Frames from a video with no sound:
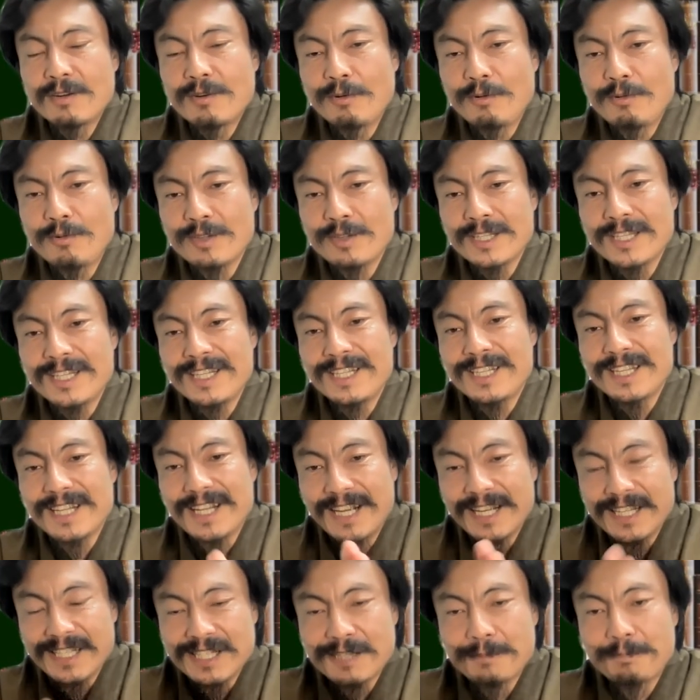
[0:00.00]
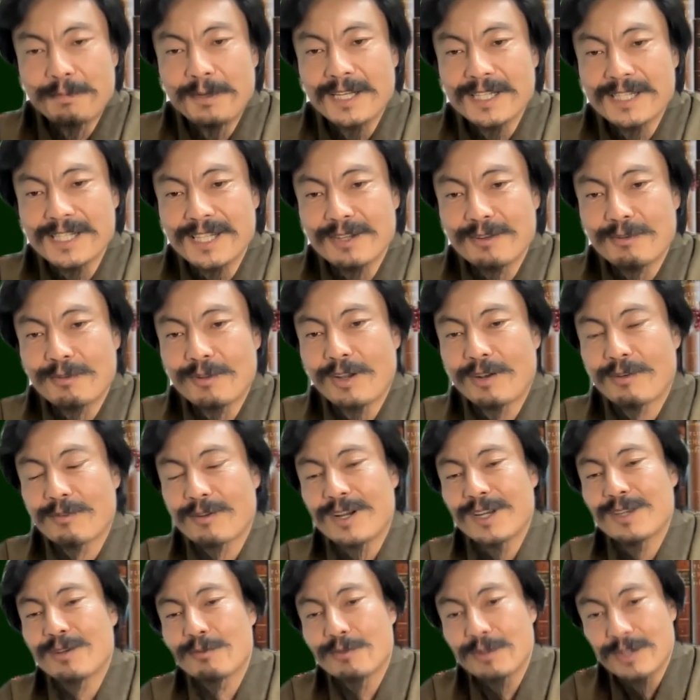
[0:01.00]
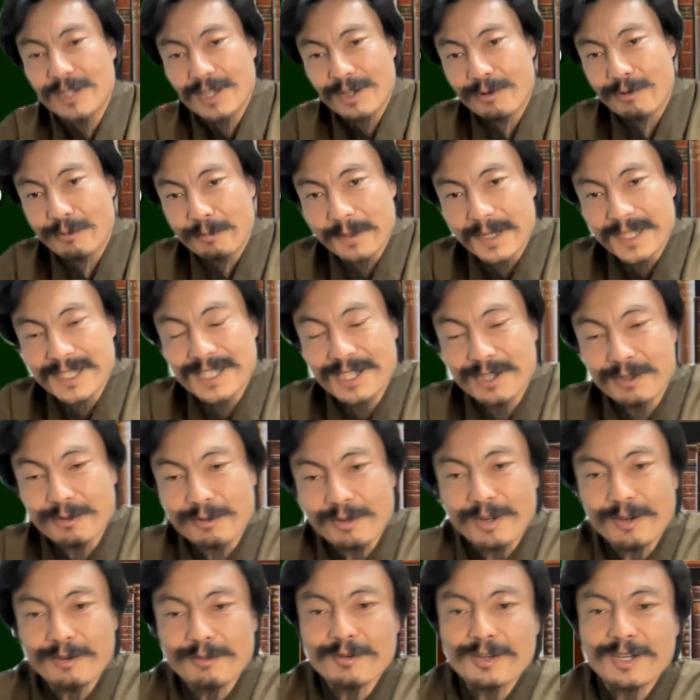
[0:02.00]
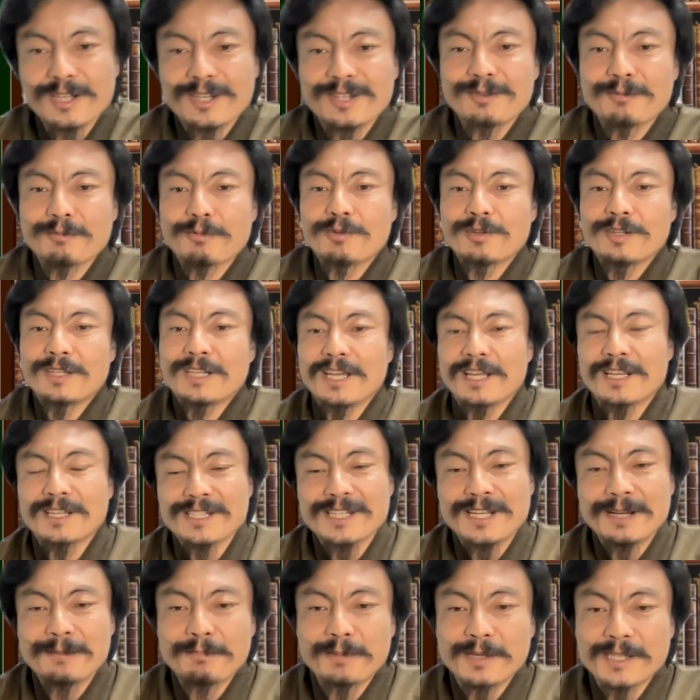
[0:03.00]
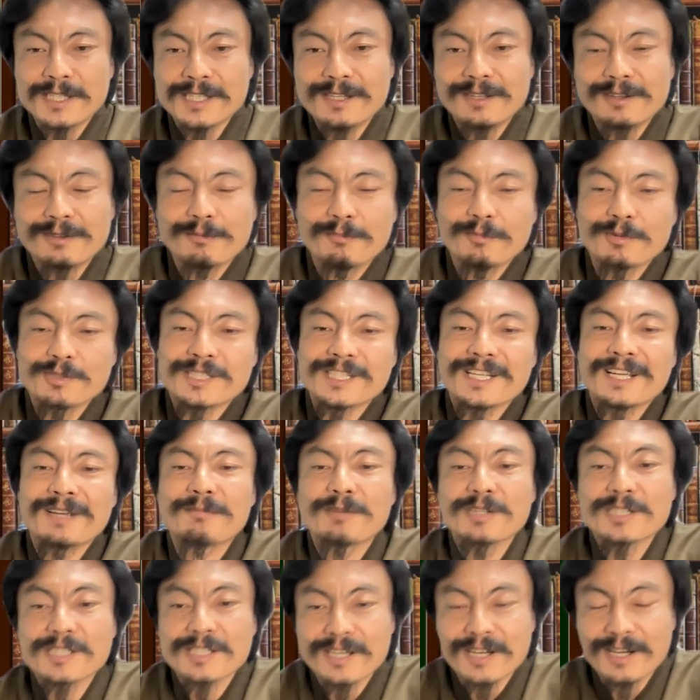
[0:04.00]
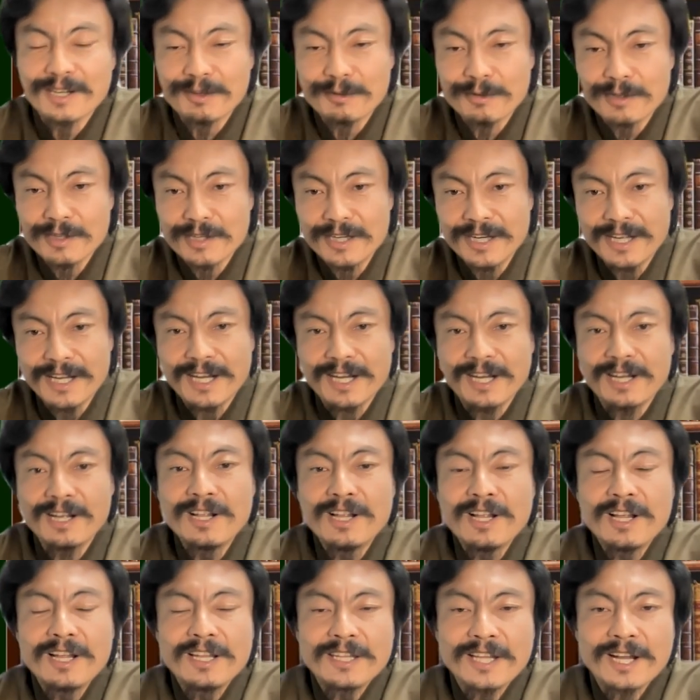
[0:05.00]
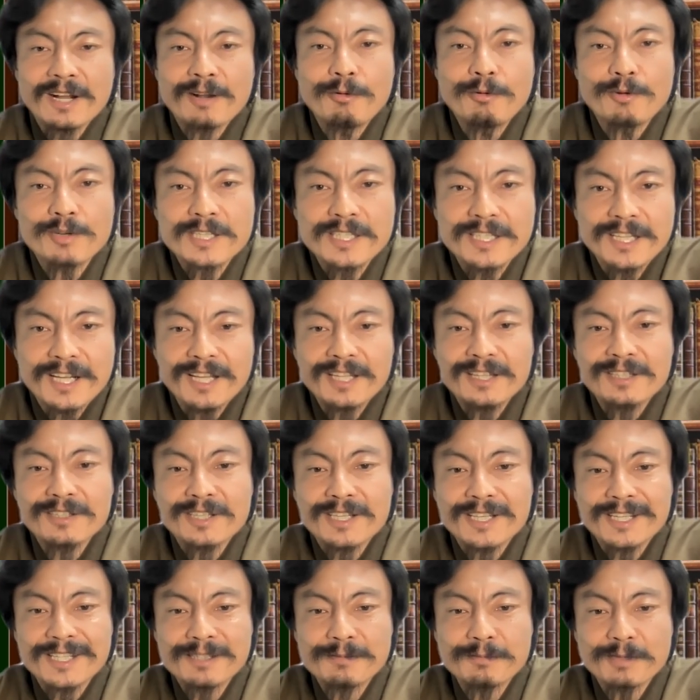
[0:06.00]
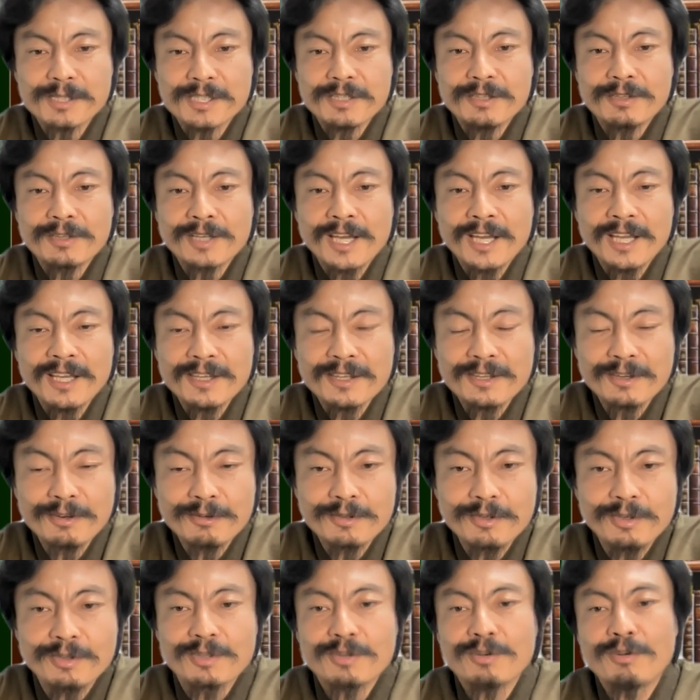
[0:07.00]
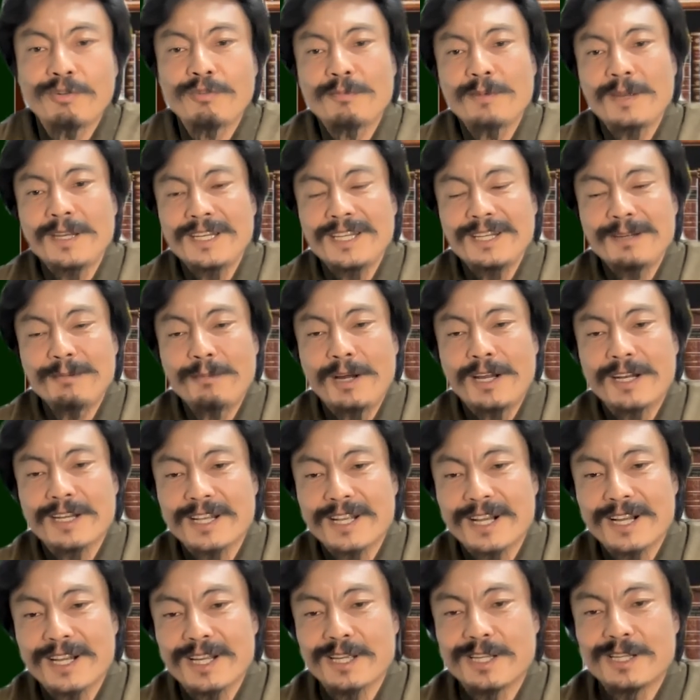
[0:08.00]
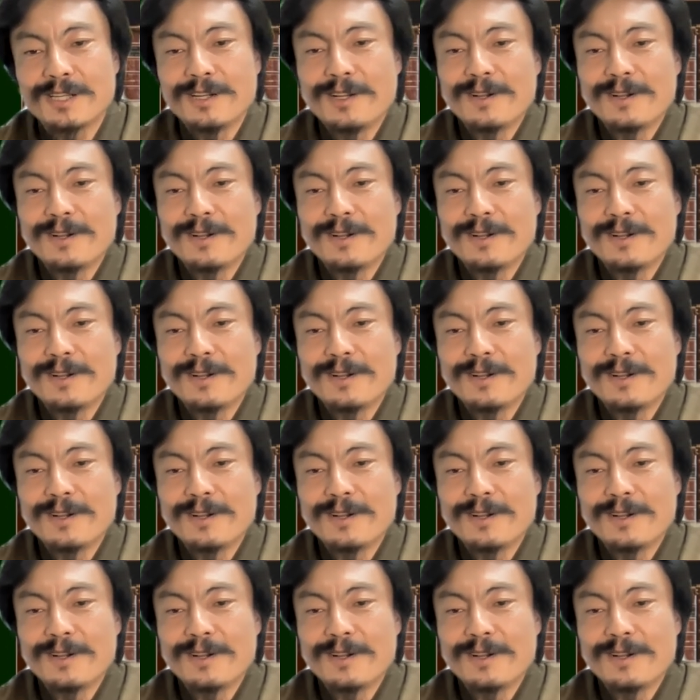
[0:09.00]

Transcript: ローン金利が1%なのか4.5%なのかっていうのは、これね、3%も違いますから、なんか大きいなって気がしますけど、結局、表面利回りが